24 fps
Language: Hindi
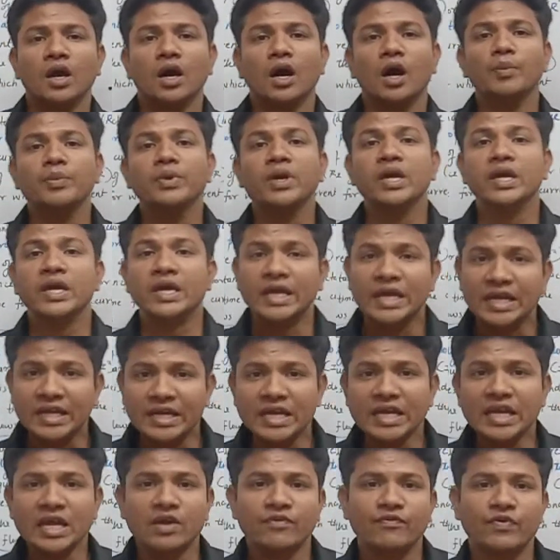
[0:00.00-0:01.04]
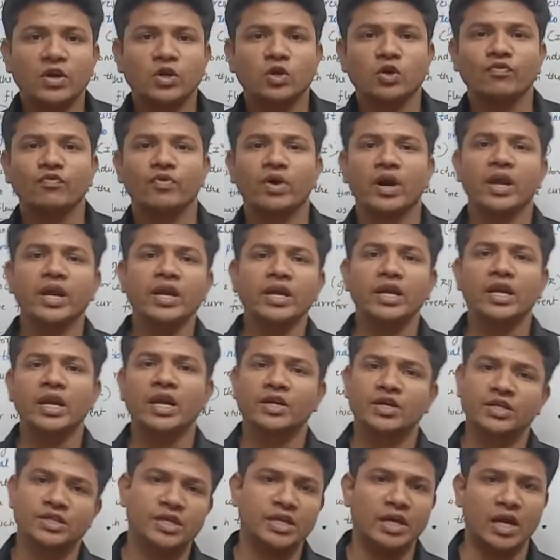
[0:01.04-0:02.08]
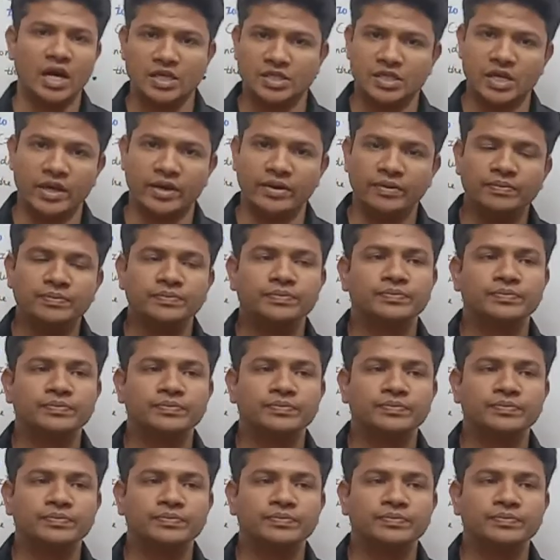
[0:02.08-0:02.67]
अब ये हीटिंग इफेक्ट ऑफ करंट इलेक्ट्रिसिटी कहाँ से आया